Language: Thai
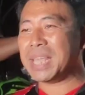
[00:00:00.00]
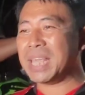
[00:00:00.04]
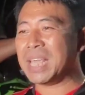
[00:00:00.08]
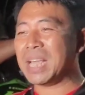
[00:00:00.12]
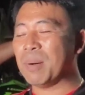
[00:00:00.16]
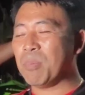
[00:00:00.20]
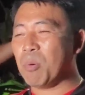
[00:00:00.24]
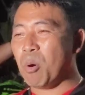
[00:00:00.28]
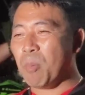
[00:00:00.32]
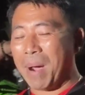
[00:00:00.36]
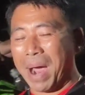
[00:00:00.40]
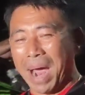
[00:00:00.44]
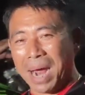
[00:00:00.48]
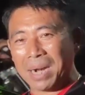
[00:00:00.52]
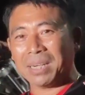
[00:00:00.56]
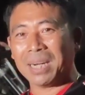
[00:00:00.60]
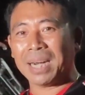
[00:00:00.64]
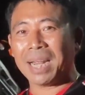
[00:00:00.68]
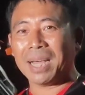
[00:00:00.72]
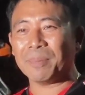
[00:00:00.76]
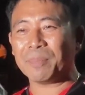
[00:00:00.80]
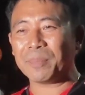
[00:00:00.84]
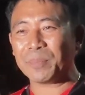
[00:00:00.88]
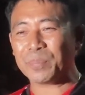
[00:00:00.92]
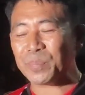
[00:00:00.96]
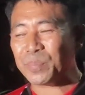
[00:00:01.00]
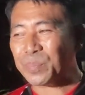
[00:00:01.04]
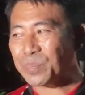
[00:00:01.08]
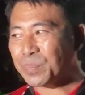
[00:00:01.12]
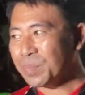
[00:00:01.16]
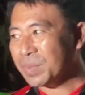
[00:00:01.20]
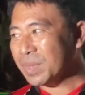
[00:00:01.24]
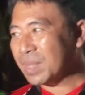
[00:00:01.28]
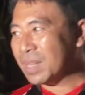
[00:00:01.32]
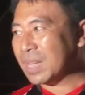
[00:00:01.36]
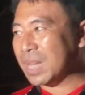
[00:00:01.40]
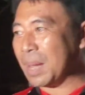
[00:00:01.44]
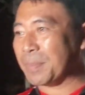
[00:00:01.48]
ทีกระผมครั้งหนึ่งละ
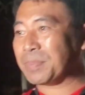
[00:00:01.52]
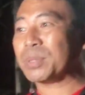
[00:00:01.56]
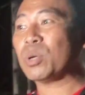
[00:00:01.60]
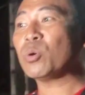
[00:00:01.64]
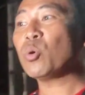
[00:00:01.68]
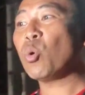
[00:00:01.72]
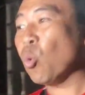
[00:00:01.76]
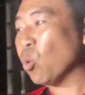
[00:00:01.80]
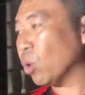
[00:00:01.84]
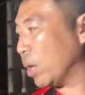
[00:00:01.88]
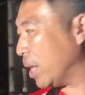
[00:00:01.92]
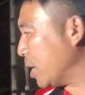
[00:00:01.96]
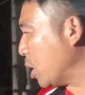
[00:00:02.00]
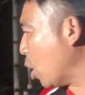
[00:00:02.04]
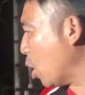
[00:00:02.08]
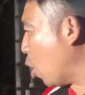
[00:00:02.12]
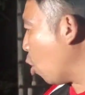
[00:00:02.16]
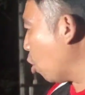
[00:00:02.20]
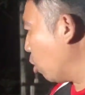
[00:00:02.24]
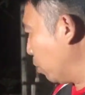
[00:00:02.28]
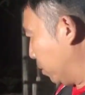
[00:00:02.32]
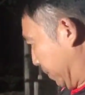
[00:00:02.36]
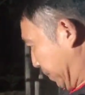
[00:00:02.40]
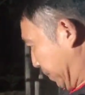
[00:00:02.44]
กับเจ้ากู้ระยอง